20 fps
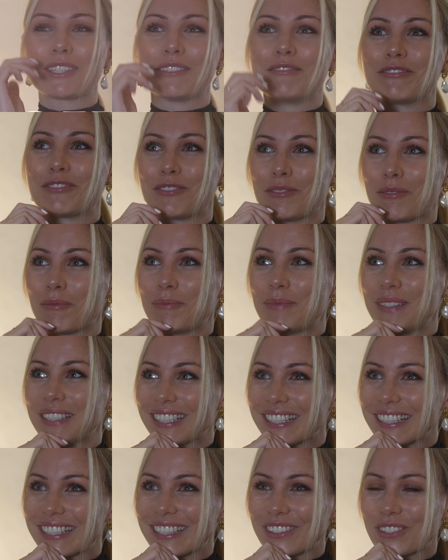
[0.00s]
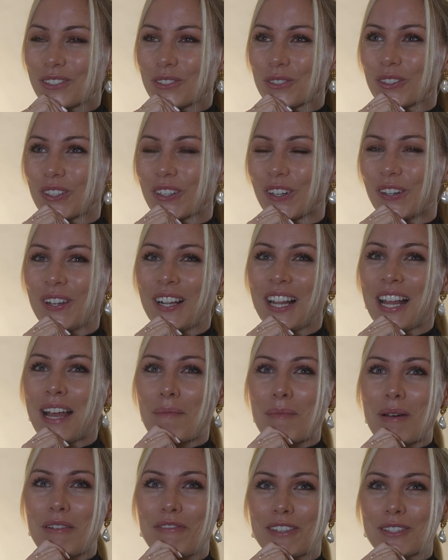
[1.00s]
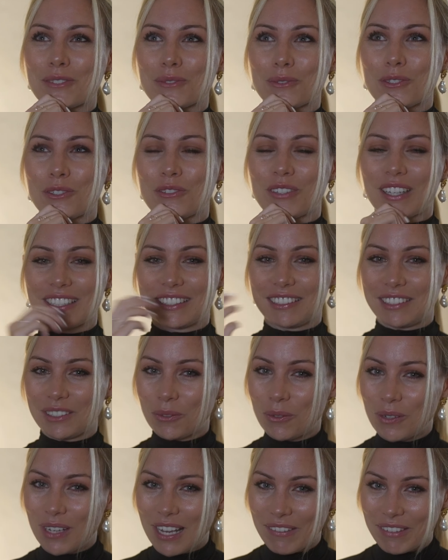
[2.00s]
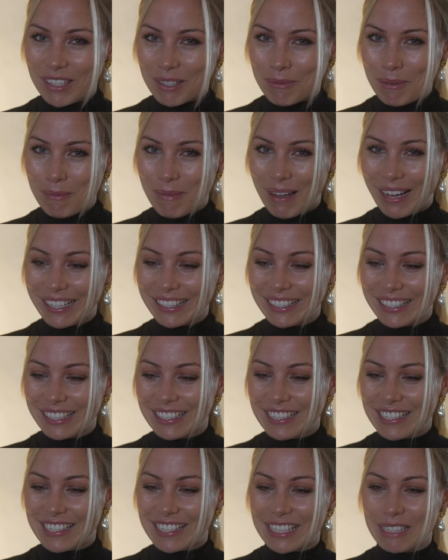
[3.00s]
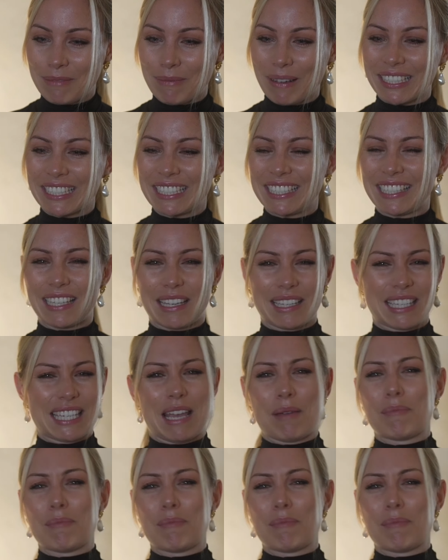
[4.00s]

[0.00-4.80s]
qui me font bien rire sur euh, ma façon de faire des déroulés avec mes mariés. J'ai des mariés qui,